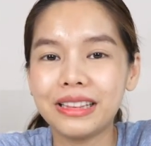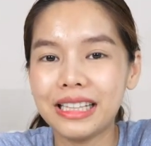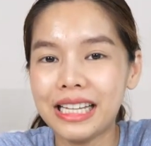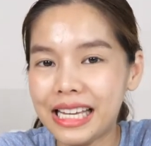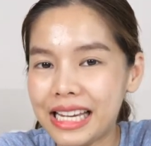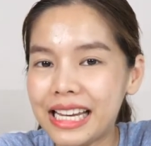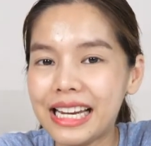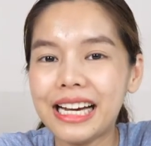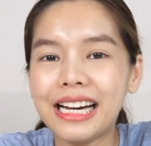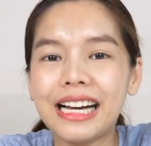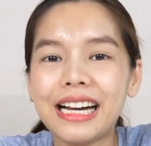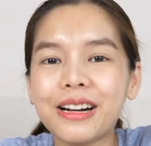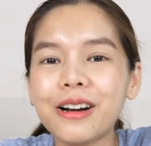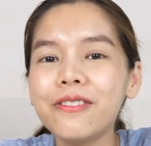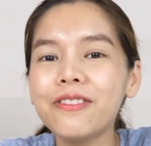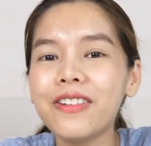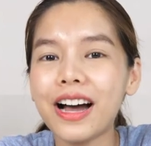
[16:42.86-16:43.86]
นี้นะคะ
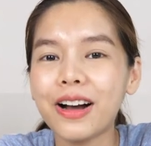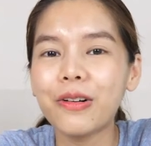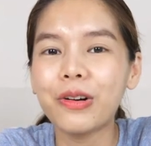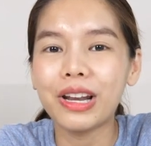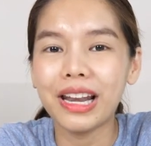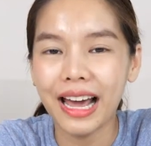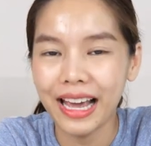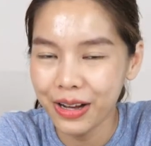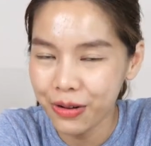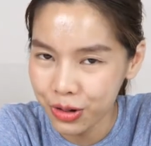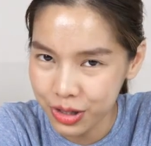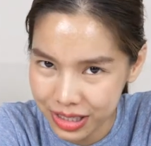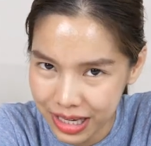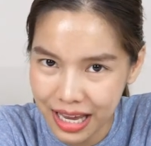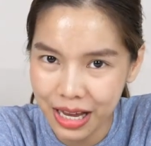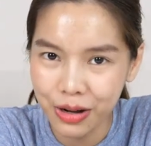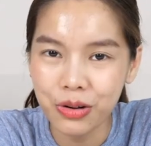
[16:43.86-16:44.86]
ก็ฝากกดไลค์กด
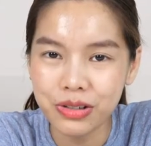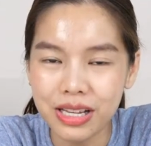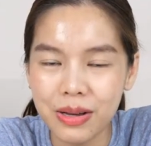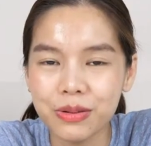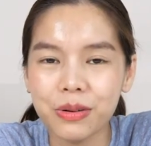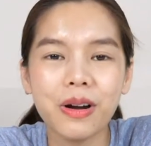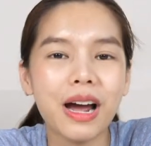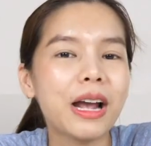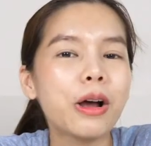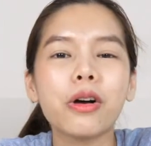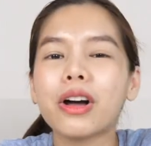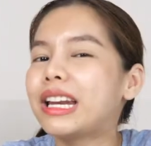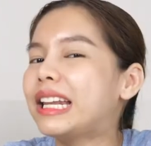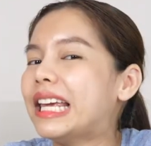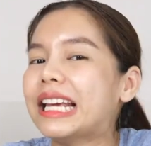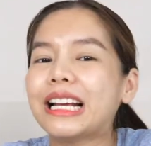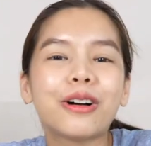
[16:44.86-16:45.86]
แชร์กด subscribe กดก
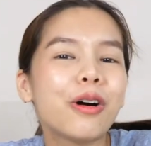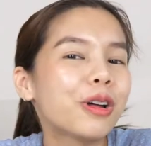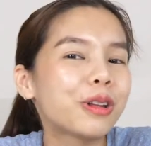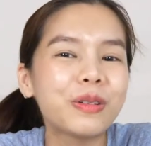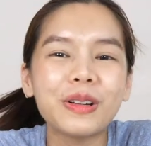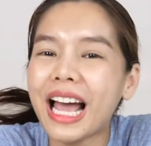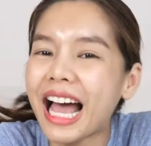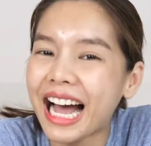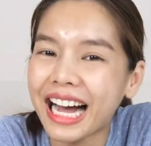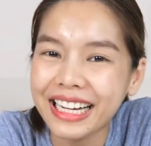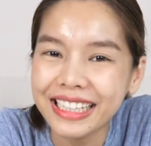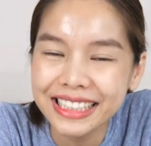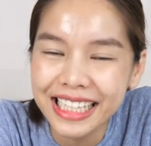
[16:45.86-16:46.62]
ระดิ่ง กดทุกอย่าง